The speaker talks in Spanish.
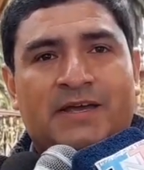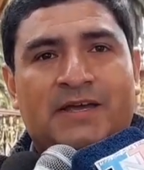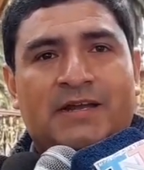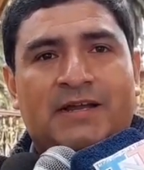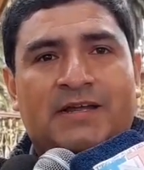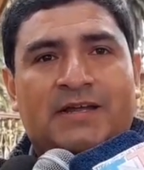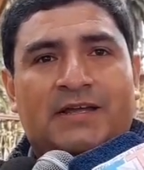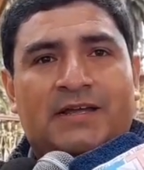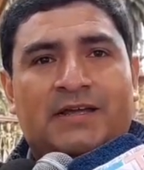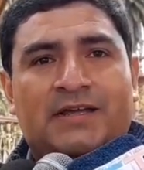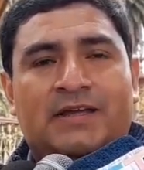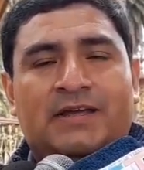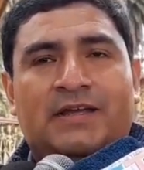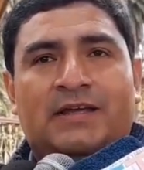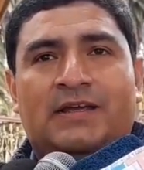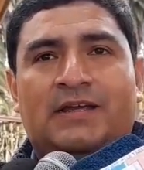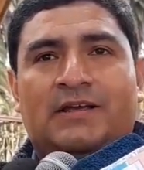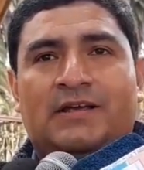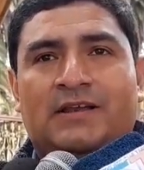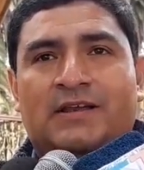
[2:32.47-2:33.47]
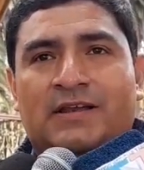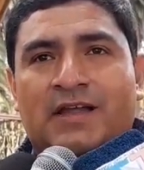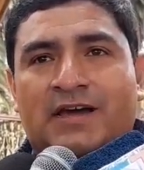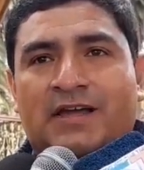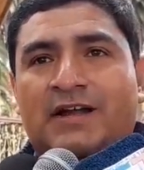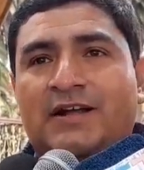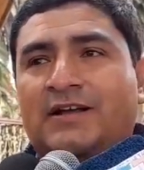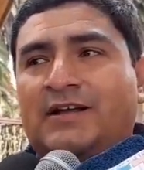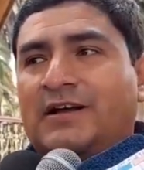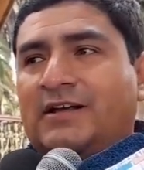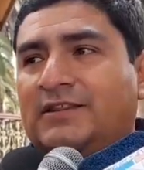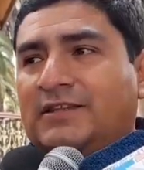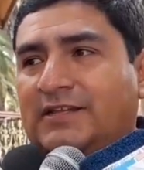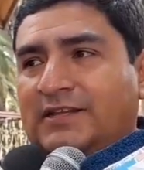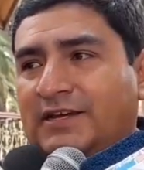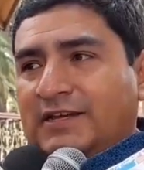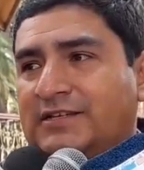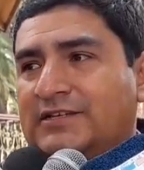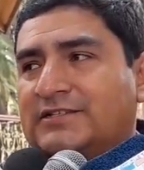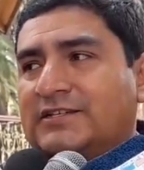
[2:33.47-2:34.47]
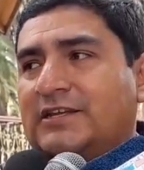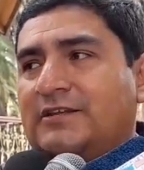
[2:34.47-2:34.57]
ver eh, la gran cantidad de